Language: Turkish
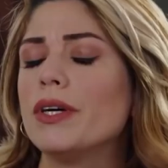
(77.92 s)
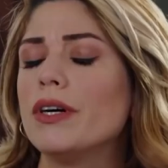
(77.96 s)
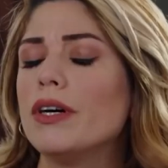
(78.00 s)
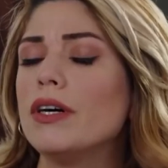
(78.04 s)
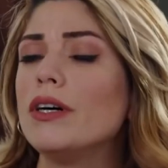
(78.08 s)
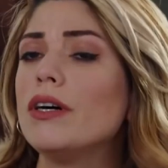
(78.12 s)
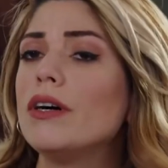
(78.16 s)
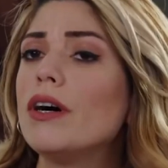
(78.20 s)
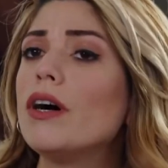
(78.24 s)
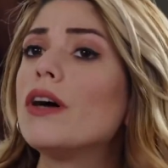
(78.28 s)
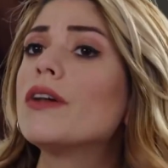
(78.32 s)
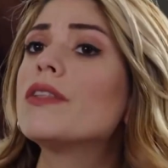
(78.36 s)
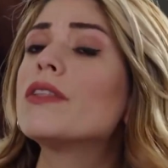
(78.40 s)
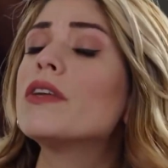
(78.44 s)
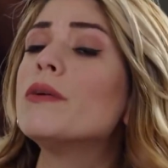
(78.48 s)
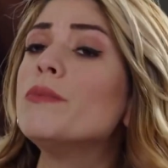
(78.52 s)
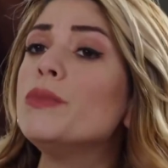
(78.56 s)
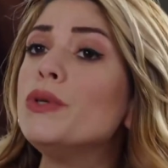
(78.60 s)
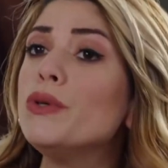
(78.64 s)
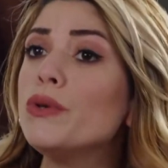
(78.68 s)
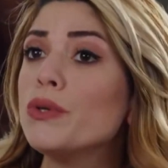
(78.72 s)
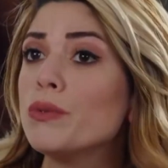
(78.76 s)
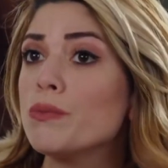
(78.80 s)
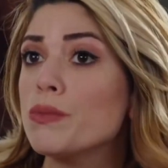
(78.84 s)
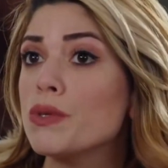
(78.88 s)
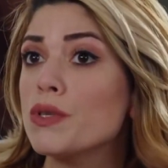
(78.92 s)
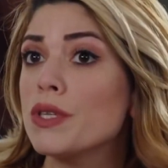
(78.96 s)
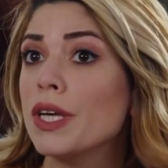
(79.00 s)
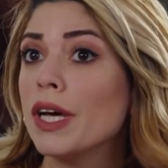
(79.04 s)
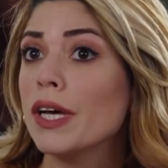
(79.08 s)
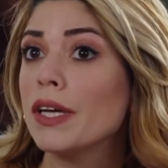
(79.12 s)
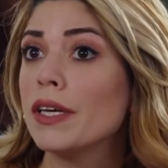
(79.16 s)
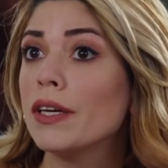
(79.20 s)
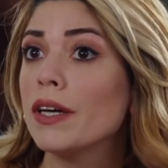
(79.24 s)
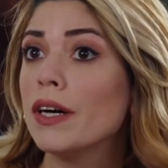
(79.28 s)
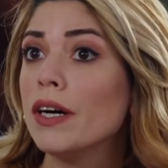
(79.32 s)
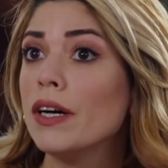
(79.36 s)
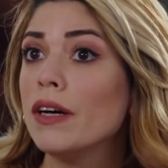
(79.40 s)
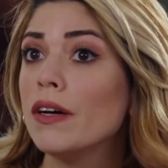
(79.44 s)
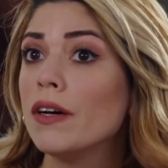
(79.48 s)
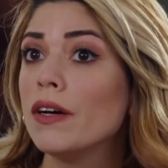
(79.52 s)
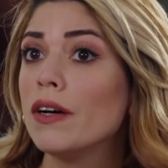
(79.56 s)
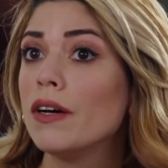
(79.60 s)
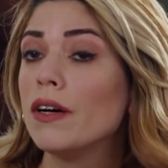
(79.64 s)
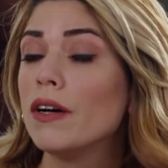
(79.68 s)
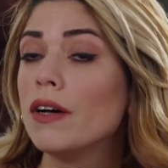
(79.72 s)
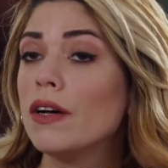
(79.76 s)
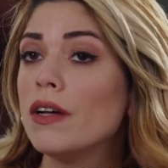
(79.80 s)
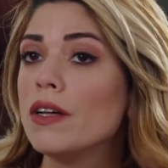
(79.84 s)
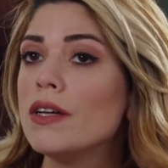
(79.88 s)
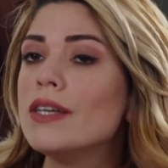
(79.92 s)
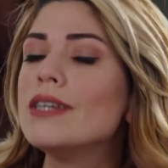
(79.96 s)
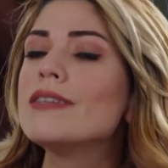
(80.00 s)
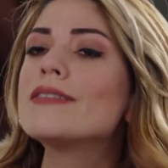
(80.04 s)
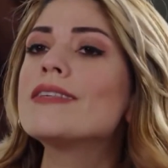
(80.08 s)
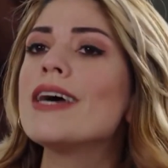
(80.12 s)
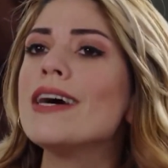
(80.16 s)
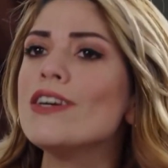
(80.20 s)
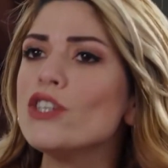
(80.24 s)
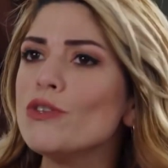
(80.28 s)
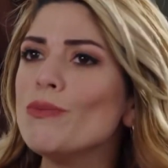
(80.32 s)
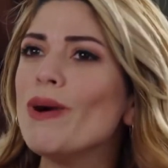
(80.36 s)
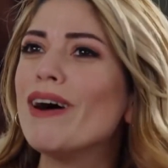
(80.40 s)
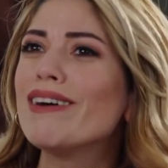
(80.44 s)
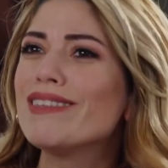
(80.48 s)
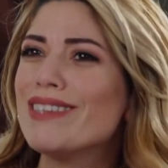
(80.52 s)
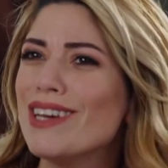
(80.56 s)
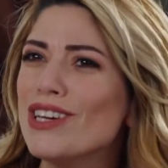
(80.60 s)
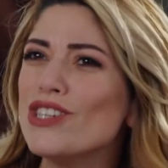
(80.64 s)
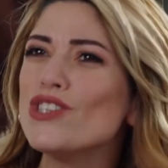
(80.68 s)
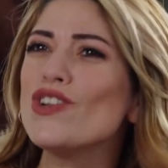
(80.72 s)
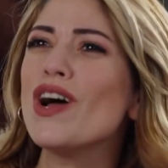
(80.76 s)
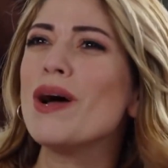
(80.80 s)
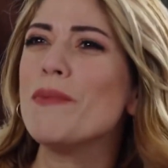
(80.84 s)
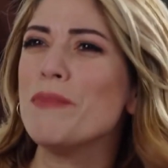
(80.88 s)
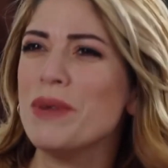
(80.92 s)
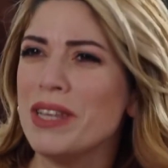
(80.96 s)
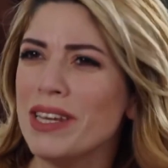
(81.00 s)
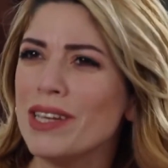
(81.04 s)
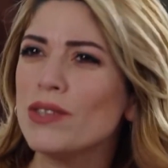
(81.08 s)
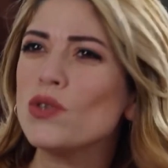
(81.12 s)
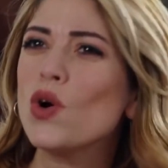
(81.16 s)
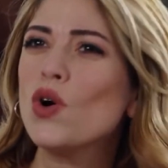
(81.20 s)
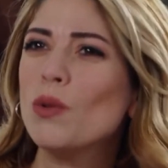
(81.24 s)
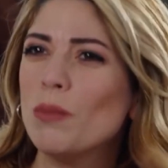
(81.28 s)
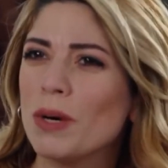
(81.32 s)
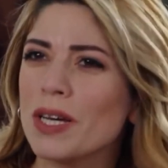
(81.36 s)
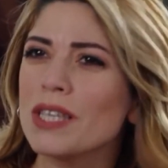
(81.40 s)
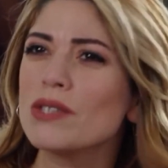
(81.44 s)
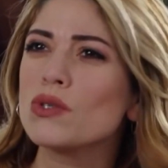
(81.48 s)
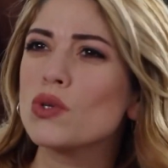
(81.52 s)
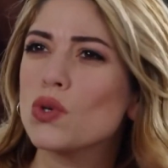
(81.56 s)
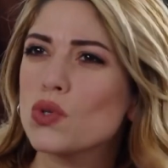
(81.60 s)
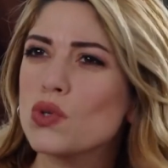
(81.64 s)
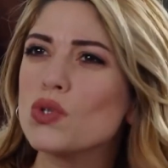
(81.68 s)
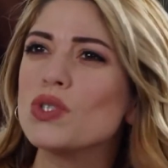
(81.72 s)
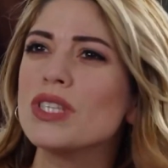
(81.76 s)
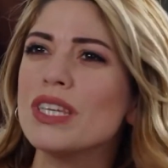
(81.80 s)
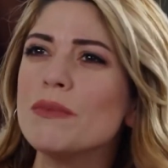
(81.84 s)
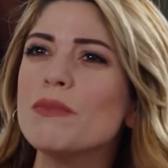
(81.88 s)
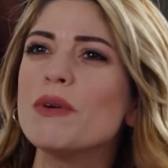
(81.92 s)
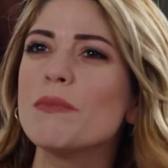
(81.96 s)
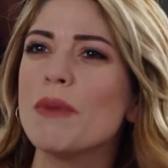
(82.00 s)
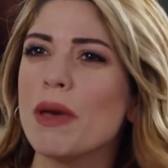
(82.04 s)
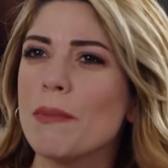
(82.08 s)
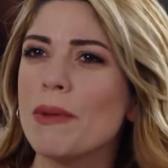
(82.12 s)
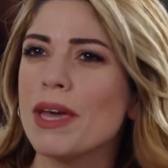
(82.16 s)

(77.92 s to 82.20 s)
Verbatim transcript: ya. Anlamıyor musun sen ya? Sen şimdi ateşle birlikte olmak istiyorsun değil mi